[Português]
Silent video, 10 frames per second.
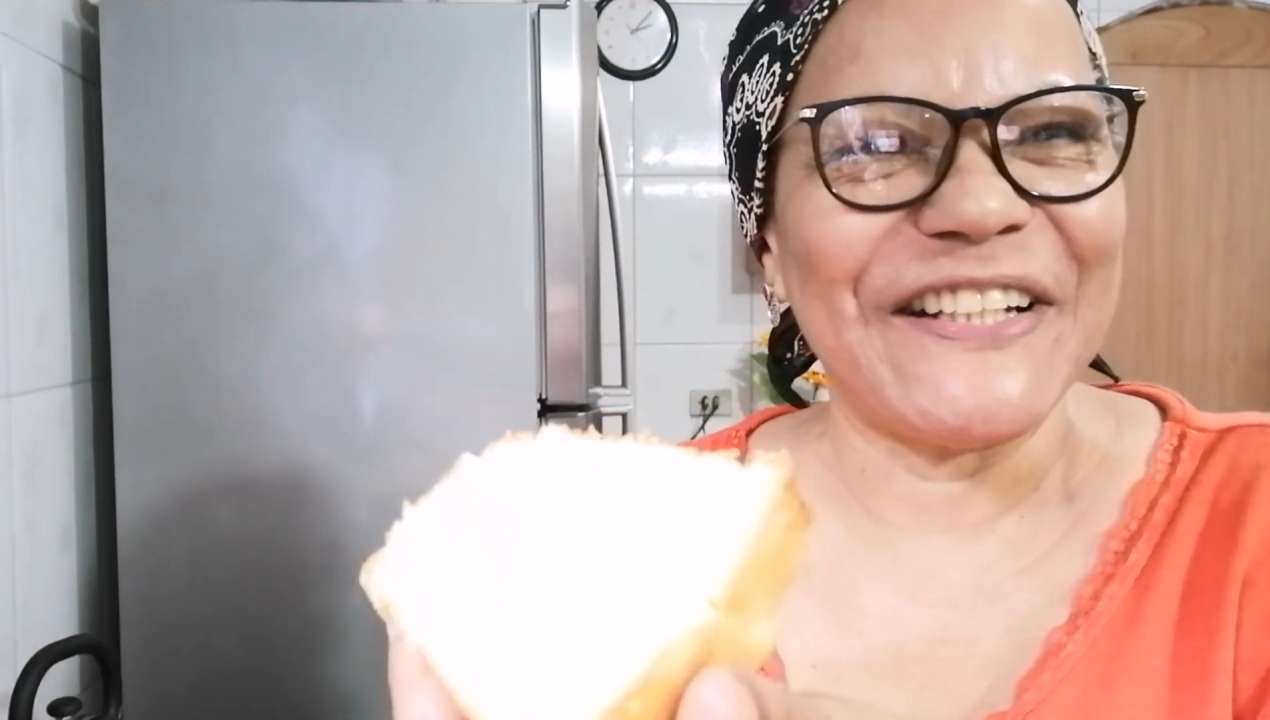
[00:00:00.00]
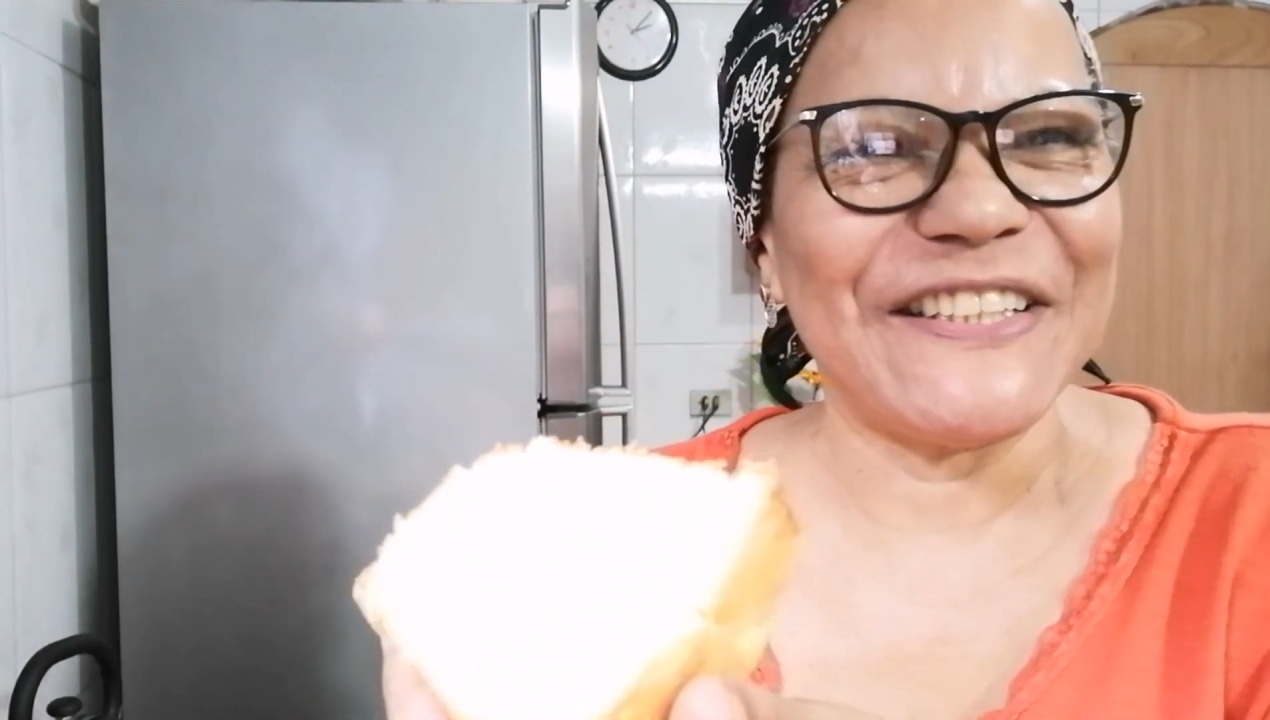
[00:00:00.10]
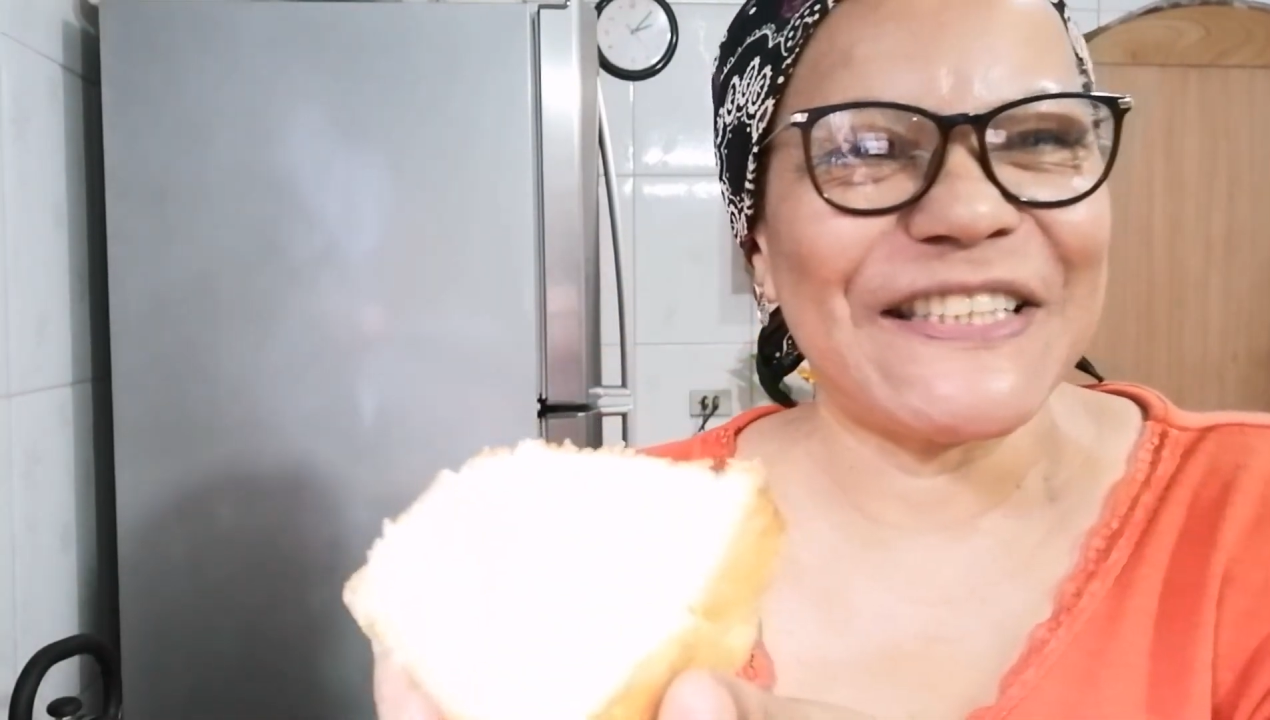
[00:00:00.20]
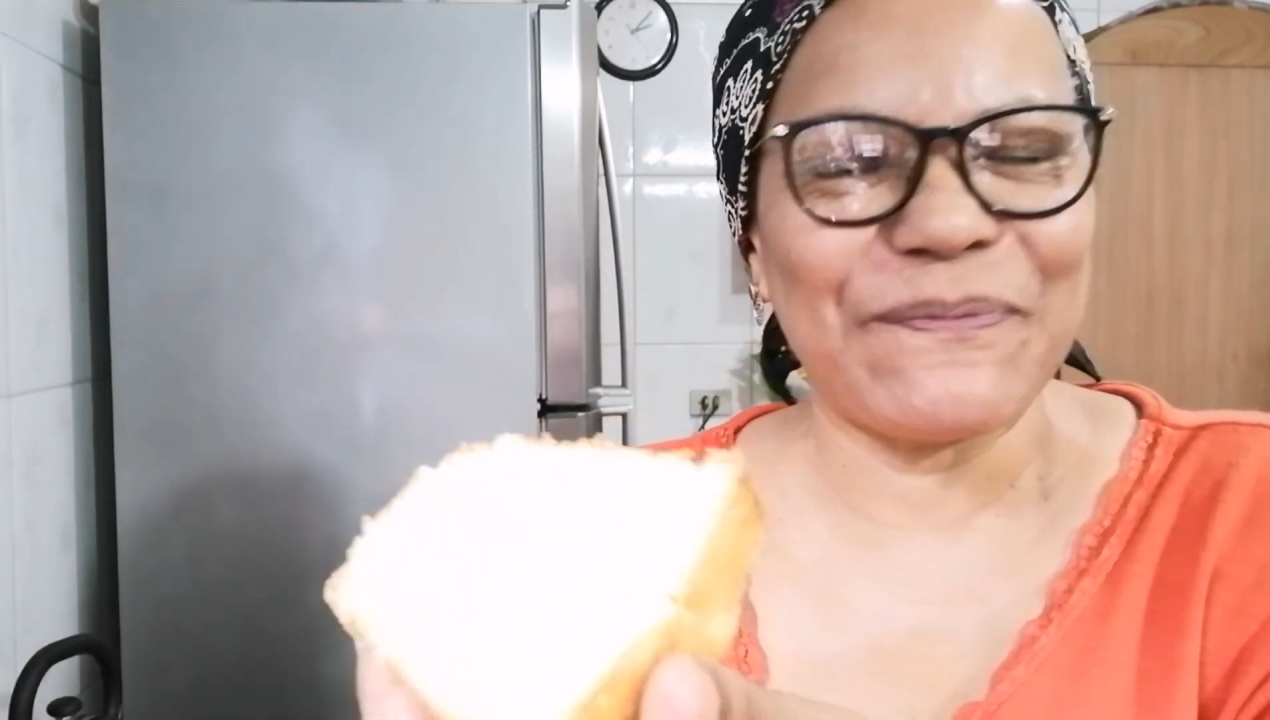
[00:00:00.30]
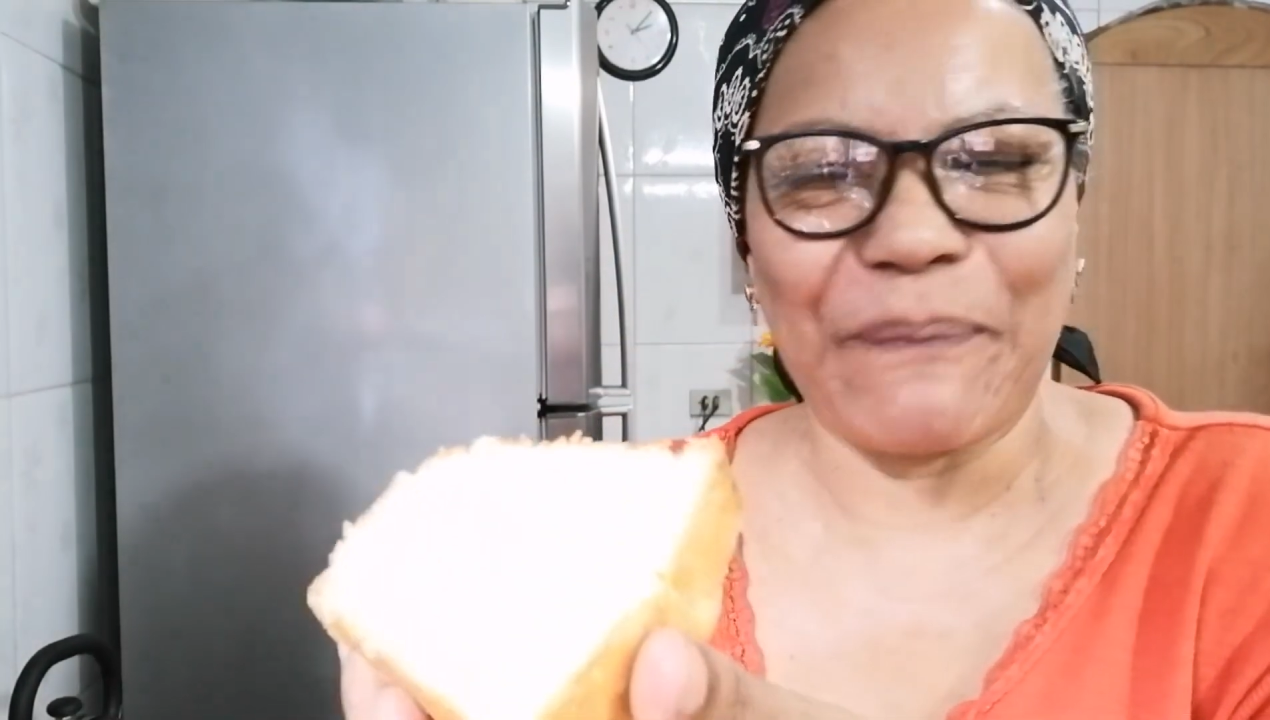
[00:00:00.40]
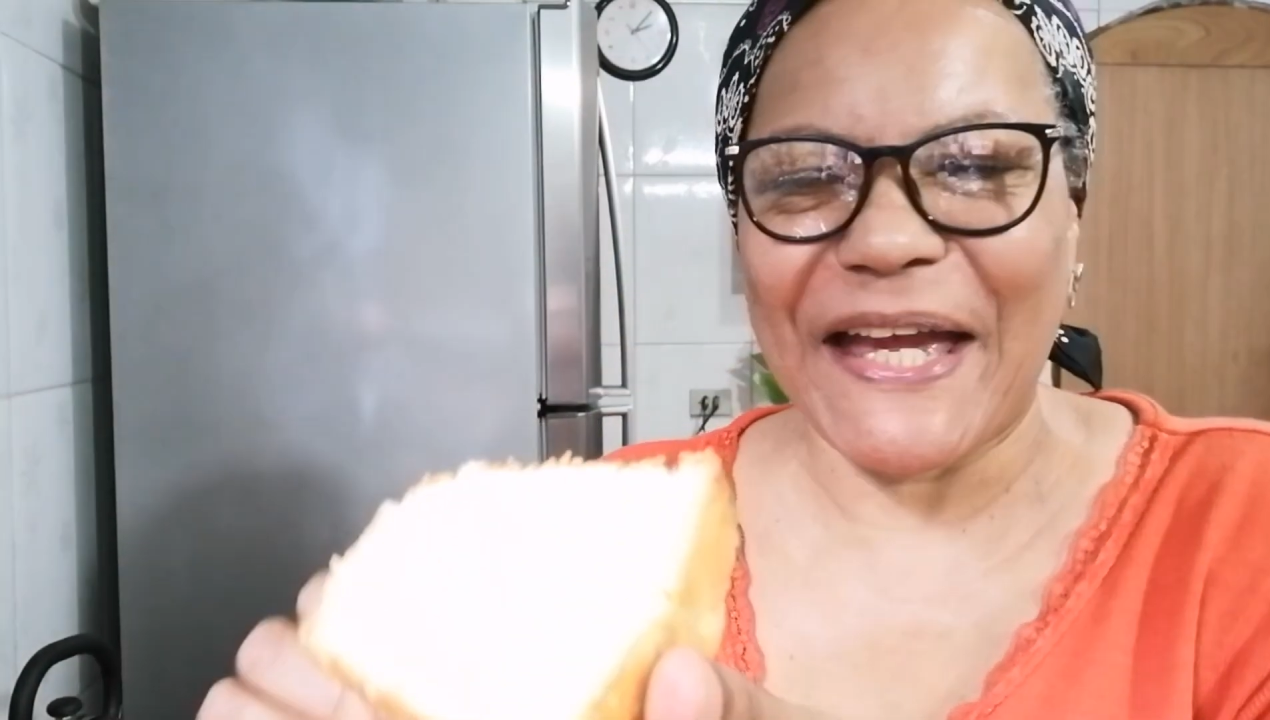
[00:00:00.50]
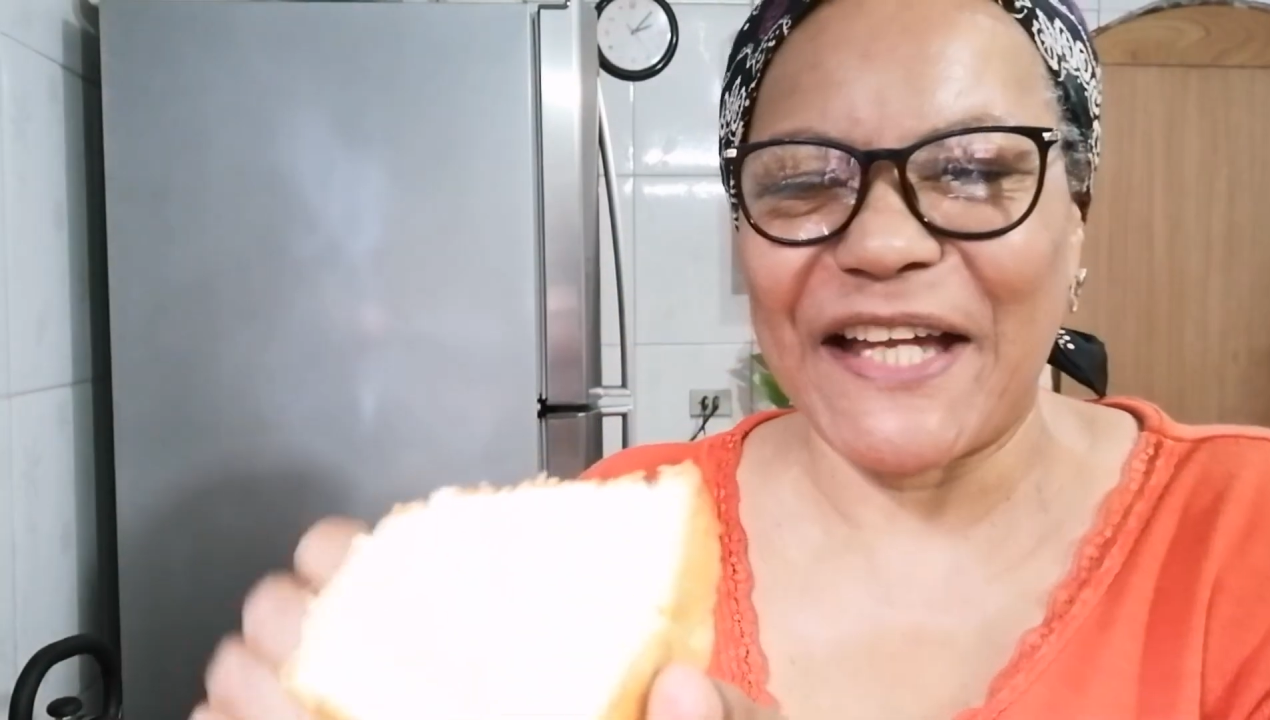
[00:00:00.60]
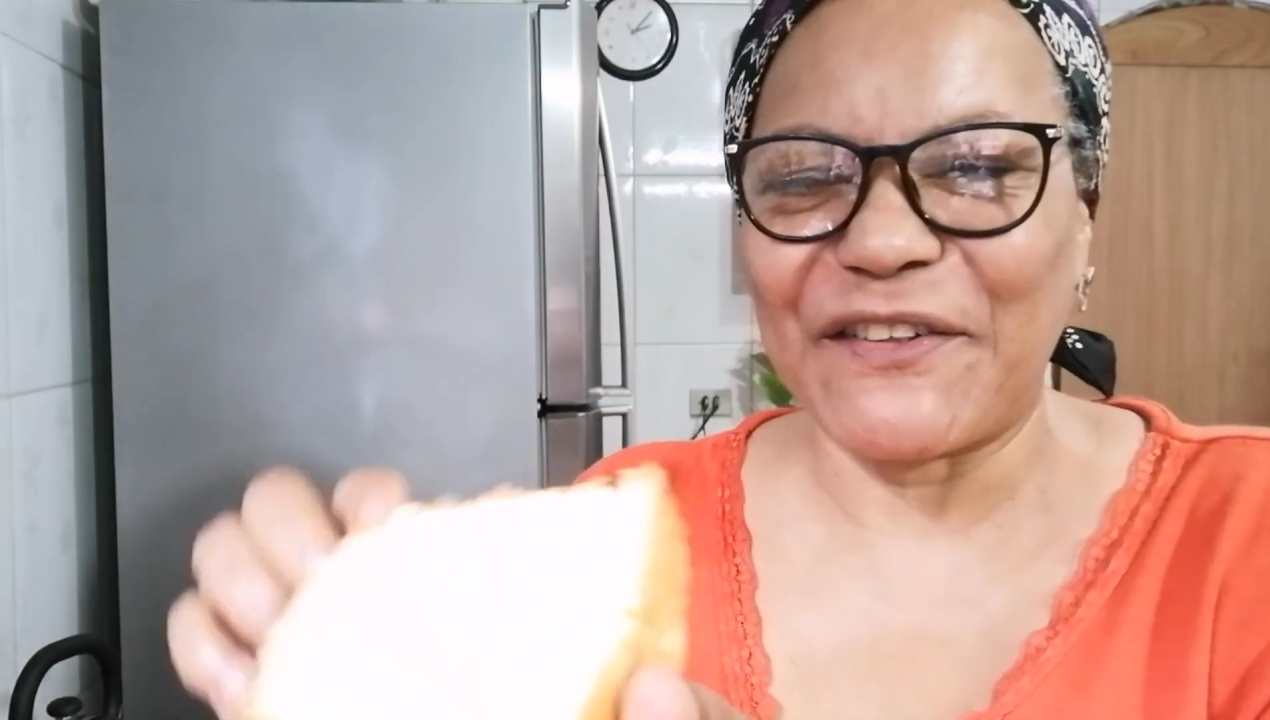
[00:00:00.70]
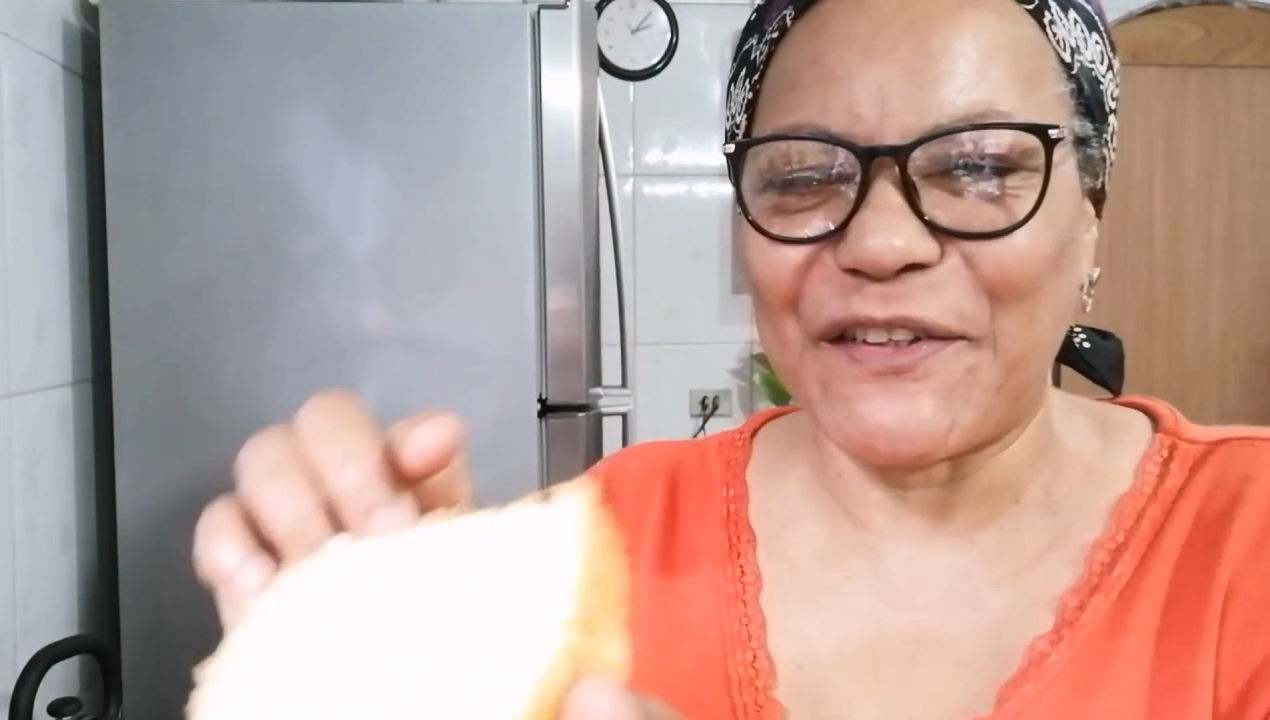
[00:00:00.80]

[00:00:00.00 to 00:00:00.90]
Eu espero